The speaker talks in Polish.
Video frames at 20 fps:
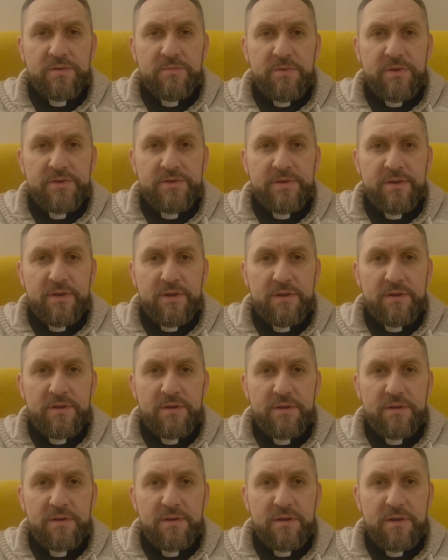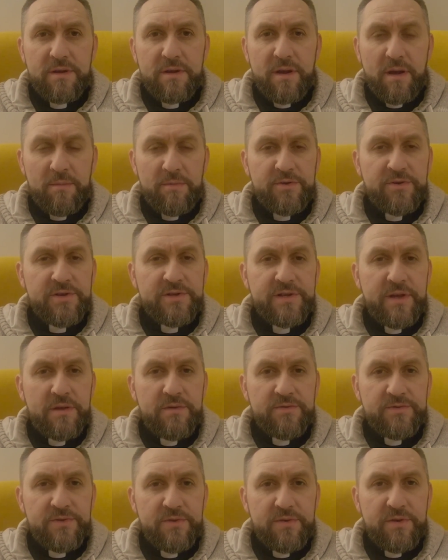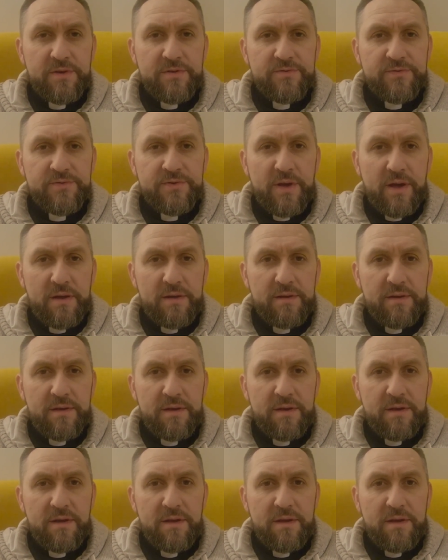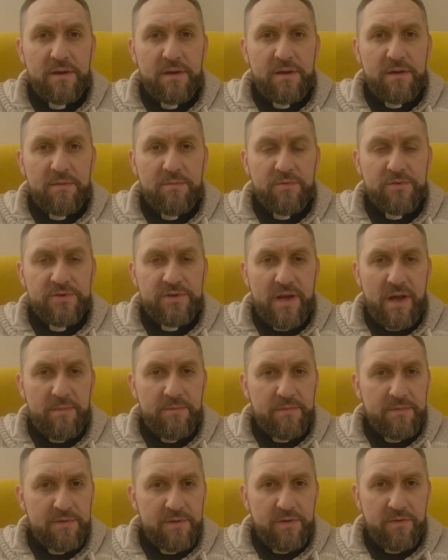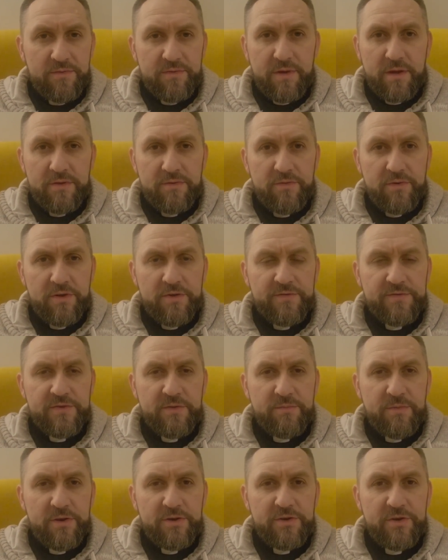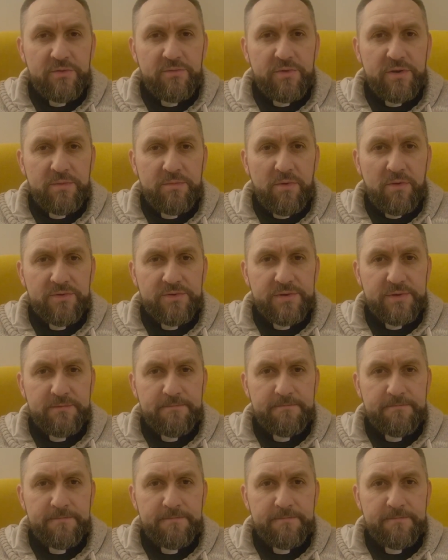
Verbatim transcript: z bliskich, aby Cię zaniósł do Jezusa, bo sam nie odnajdujesz w sobie siły i mocy.